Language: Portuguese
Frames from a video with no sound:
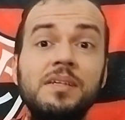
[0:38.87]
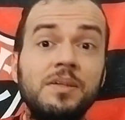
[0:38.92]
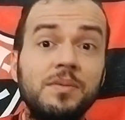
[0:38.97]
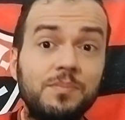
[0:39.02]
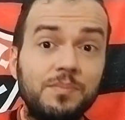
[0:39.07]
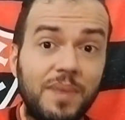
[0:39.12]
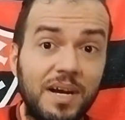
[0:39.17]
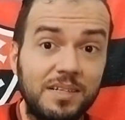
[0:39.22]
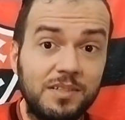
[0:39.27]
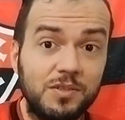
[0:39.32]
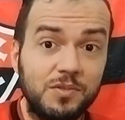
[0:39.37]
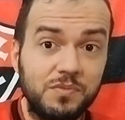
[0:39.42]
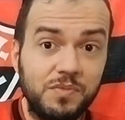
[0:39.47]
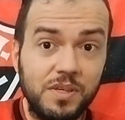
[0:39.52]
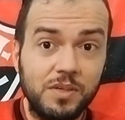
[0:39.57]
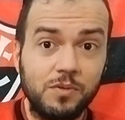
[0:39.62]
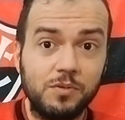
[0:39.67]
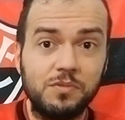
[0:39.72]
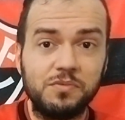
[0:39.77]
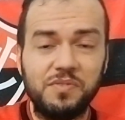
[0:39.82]
mas
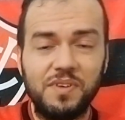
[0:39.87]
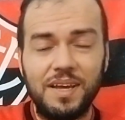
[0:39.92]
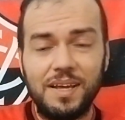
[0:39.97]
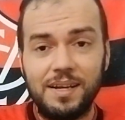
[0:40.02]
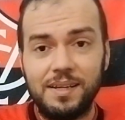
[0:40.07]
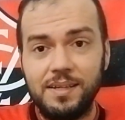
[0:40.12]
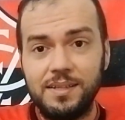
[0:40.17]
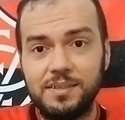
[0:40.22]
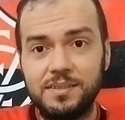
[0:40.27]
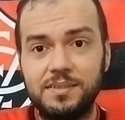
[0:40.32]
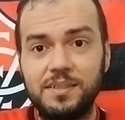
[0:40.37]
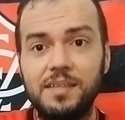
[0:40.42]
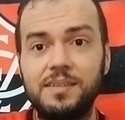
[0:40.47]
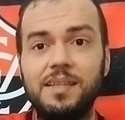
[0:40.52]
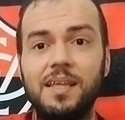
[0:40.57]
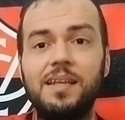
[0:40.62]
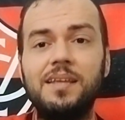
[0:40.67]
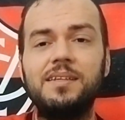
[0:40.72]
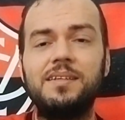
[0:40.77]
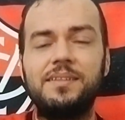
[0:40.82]
fico feliz de,
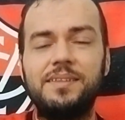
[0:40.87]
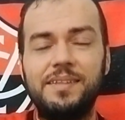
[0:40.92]
ter,